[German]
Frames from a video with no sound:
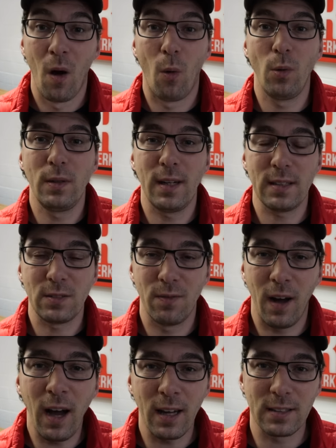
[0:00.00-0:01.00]
Und das
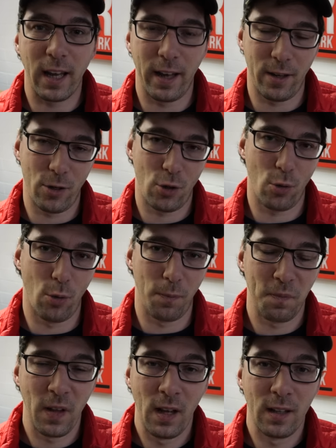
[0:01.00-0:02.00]
war es eigentlich schon.
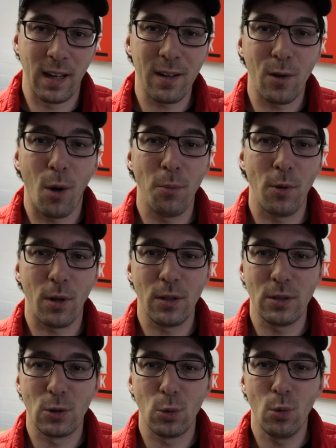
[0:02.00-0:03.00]
Dann kommt noch
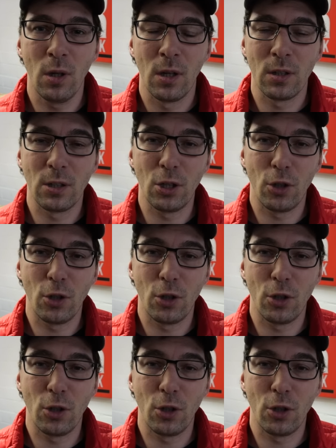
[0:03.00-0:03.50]
hinzu die